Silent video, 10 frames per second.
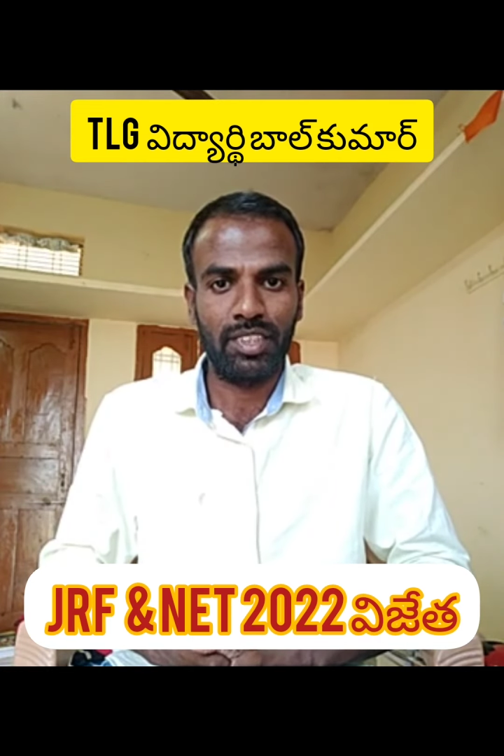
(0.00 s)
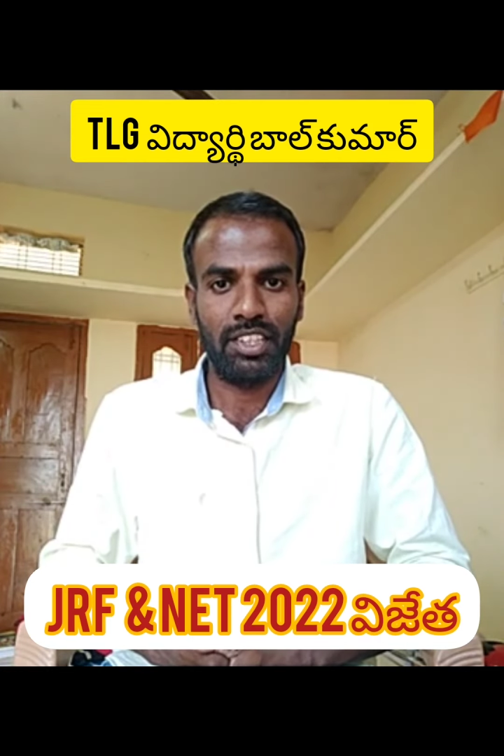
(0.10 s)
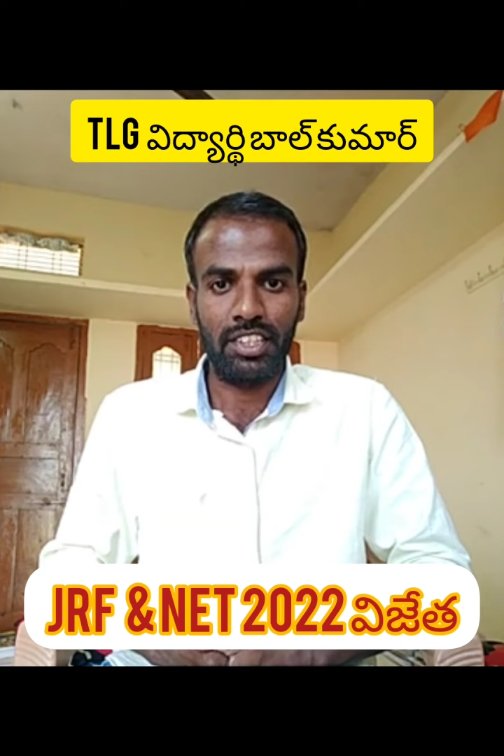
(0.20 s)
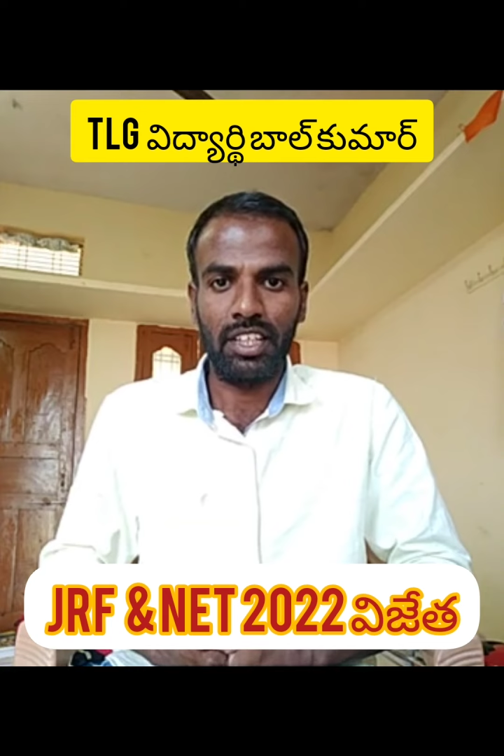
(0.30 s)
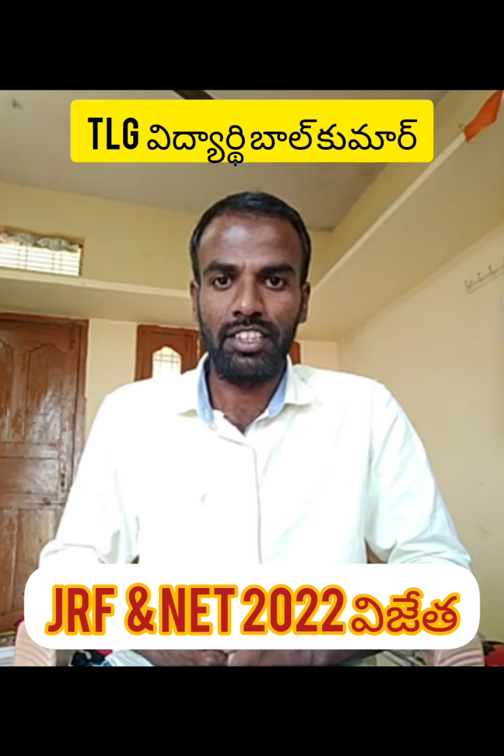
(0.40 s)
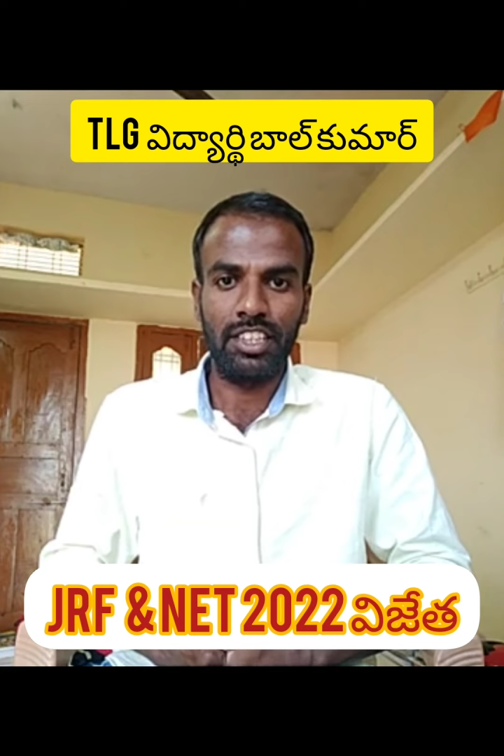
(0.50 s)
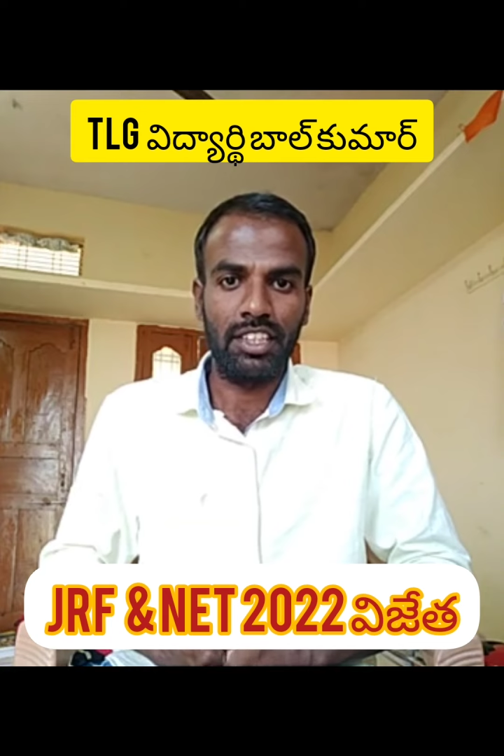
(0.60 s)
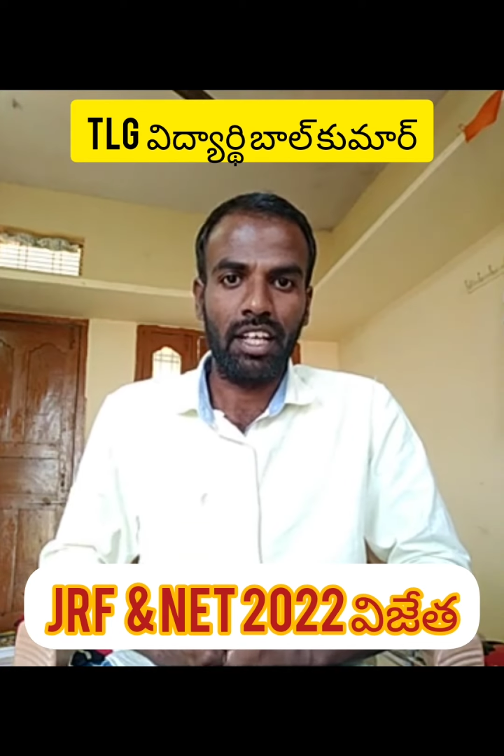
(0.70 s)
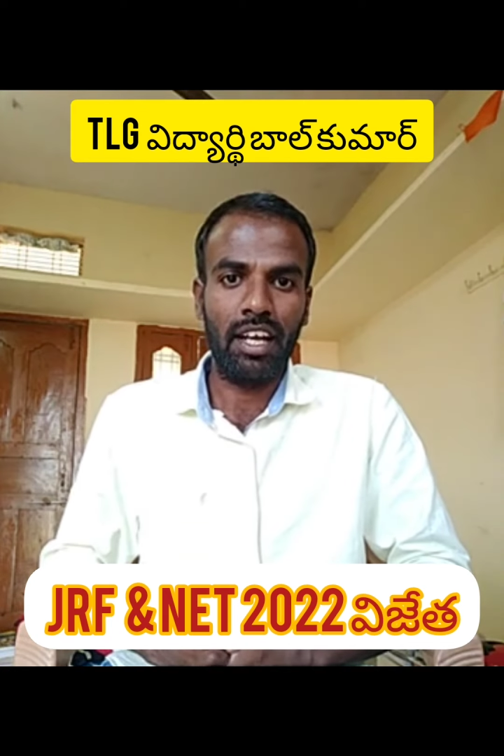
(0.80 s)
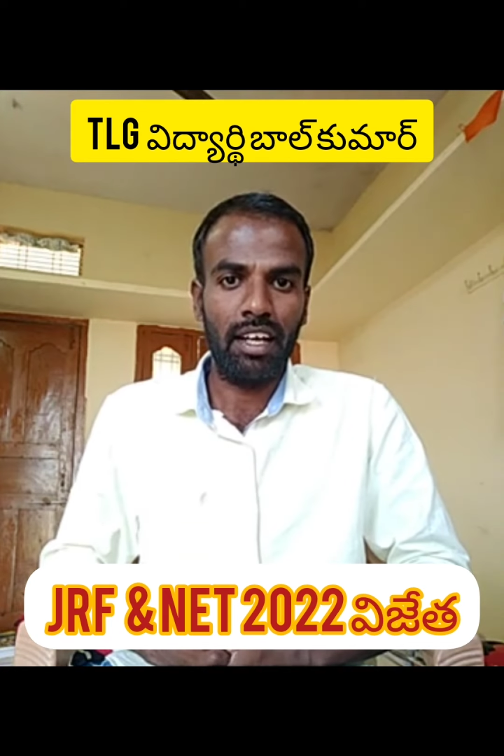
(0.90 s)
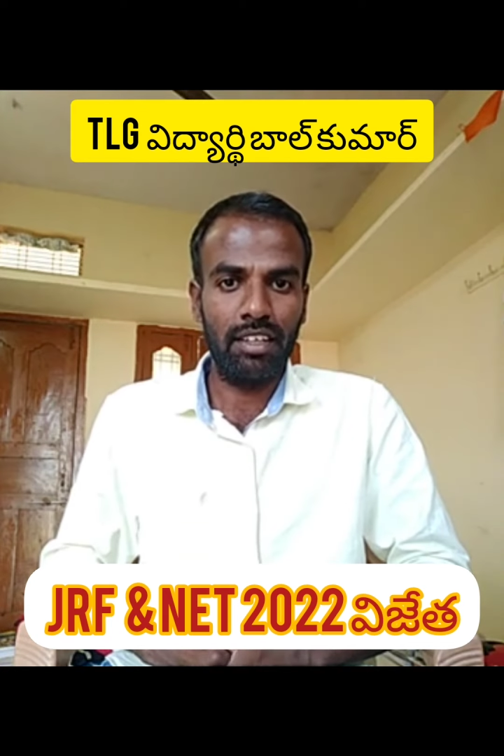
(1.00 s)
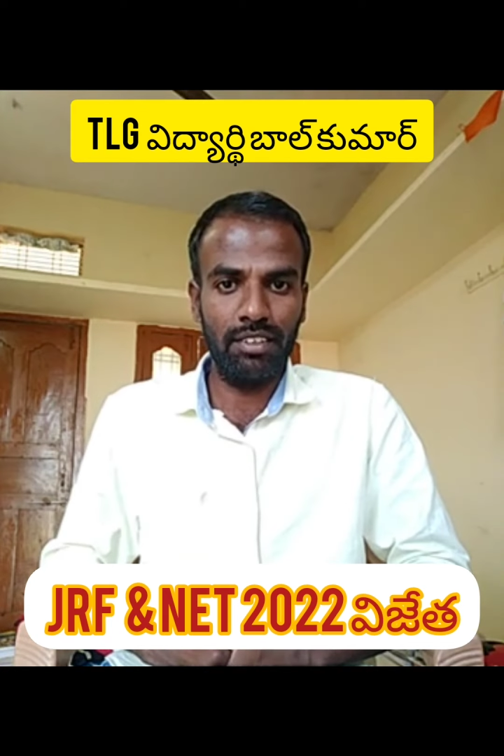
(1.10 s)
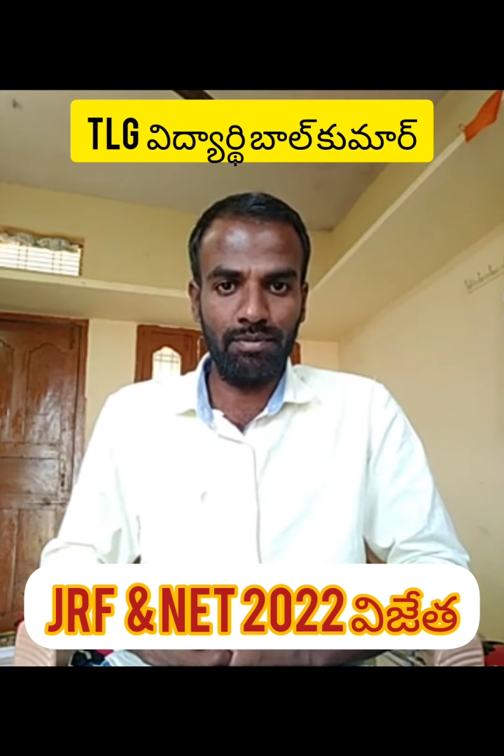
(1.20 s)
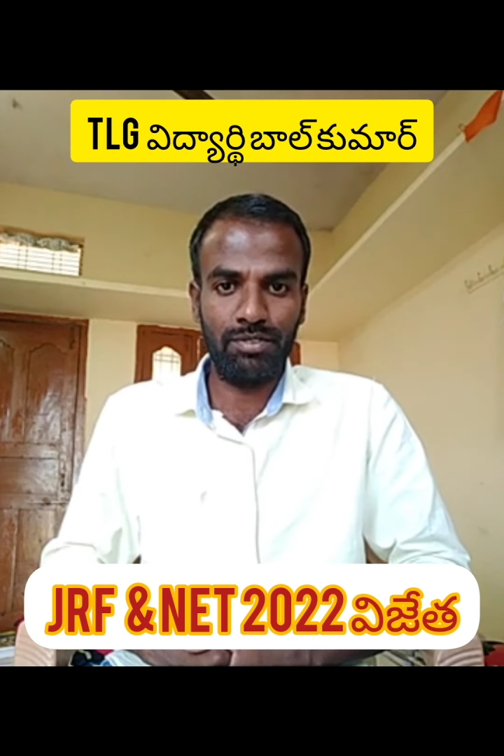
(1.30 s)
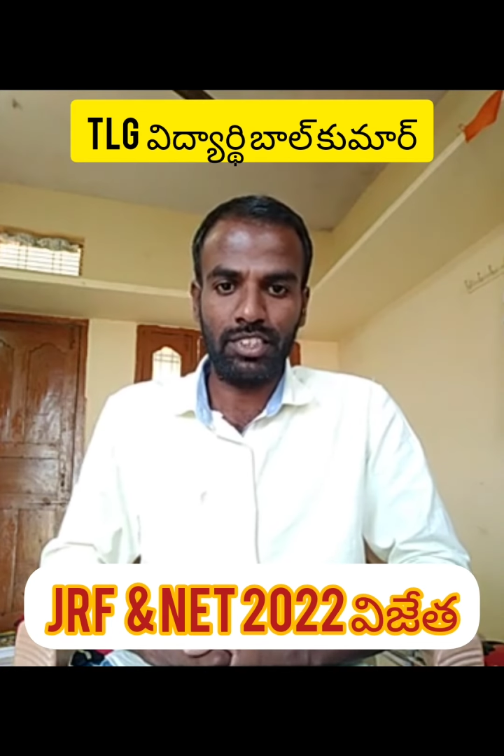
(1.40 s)
టీఎల్జీ
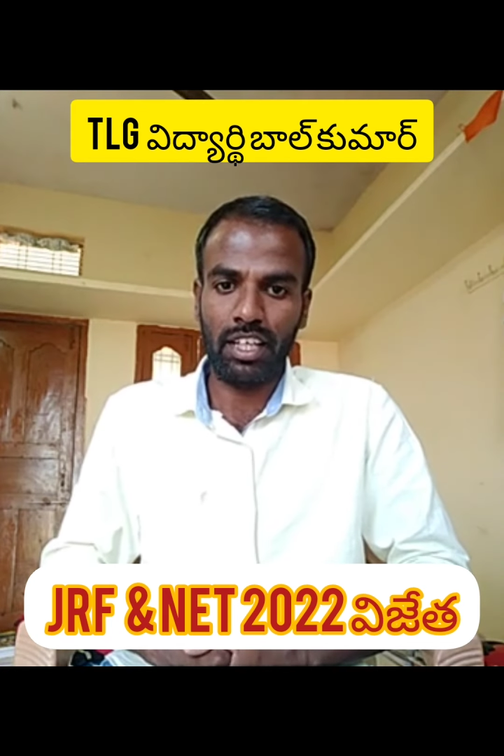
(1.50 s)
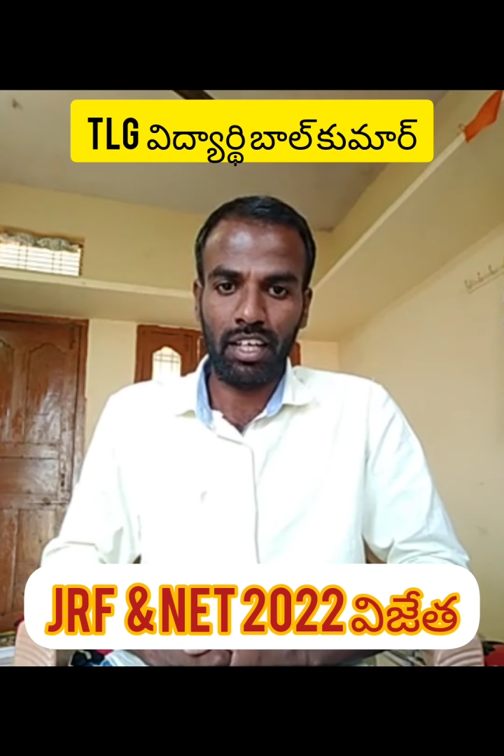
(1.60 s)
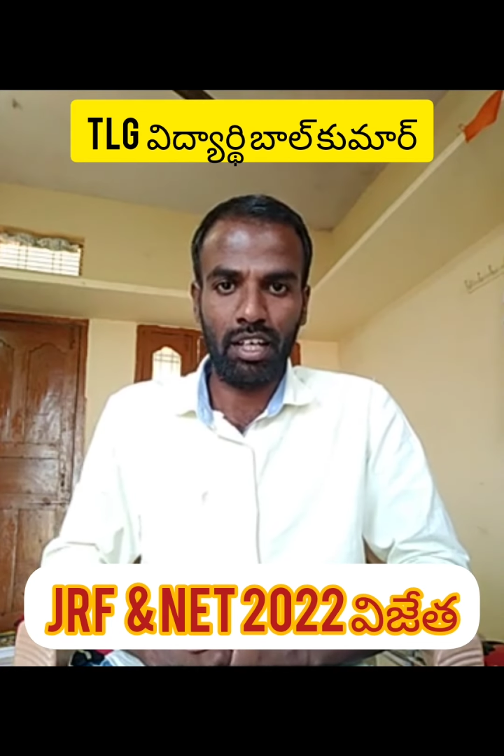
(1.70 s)
ఛానల్